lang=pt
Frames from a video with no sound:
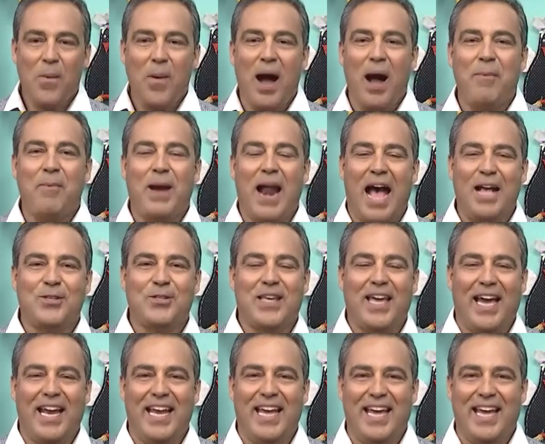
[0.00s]
Um abraço,
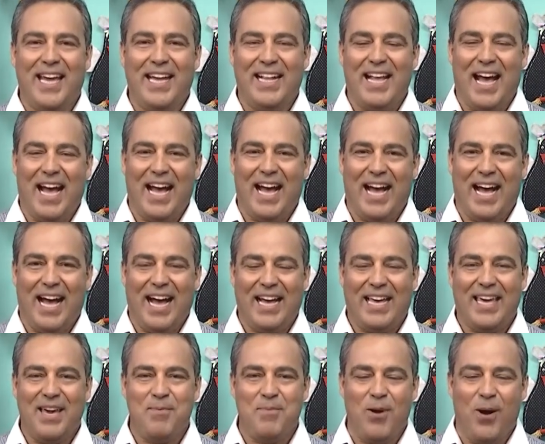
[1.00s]
querida! Eu
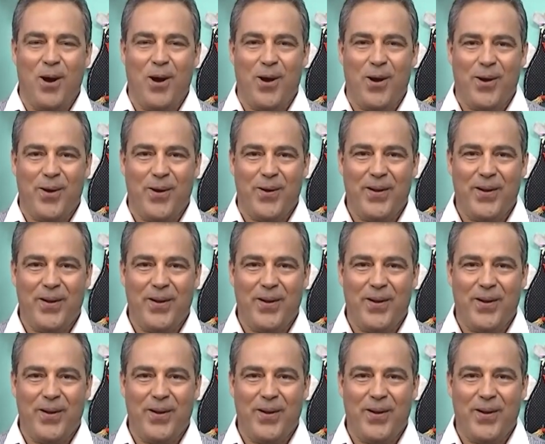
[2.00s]
que bom!